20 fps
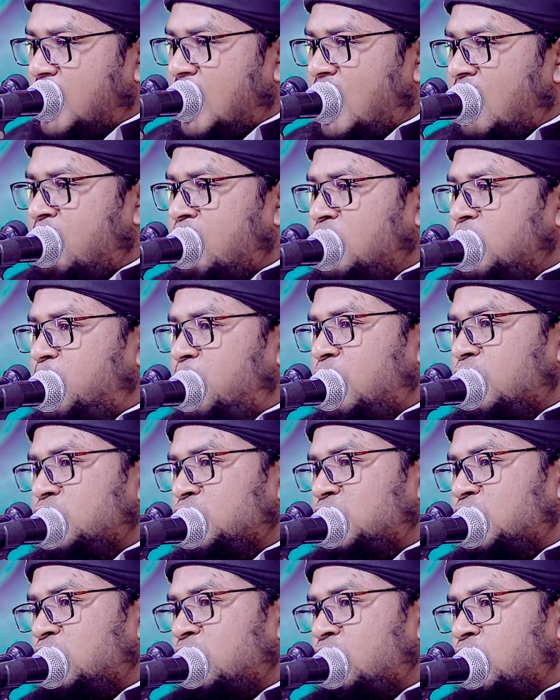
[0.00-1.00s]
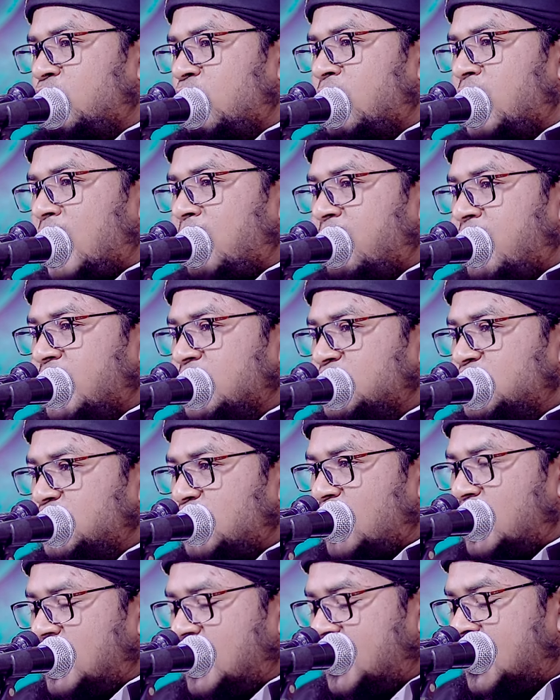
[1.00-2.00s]
কেয়ামত পর্যন্ত নামাজ
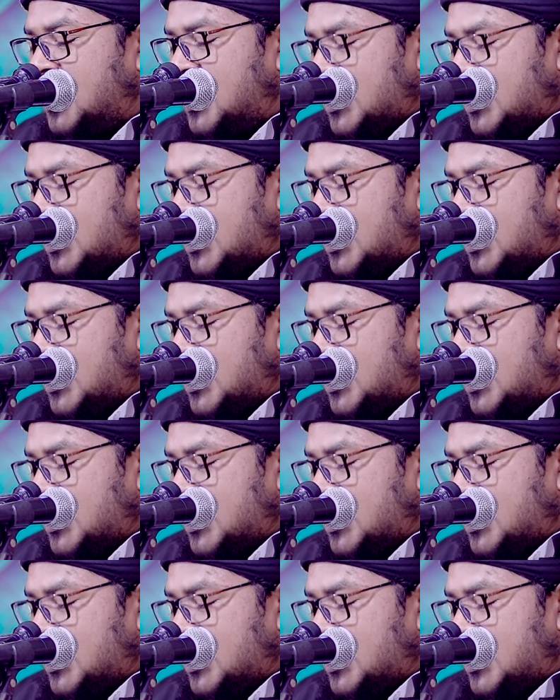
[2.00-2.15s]
চলে